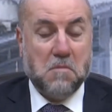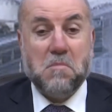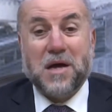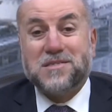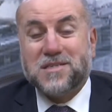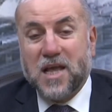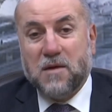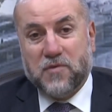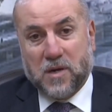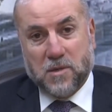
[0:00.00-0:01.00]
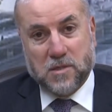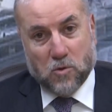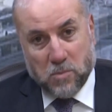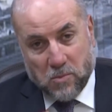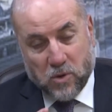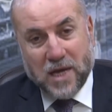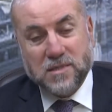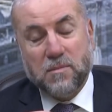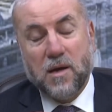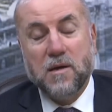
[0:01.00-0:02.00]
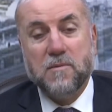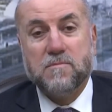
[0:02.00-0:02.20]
مع الصيام في رمضان وبالمناسبة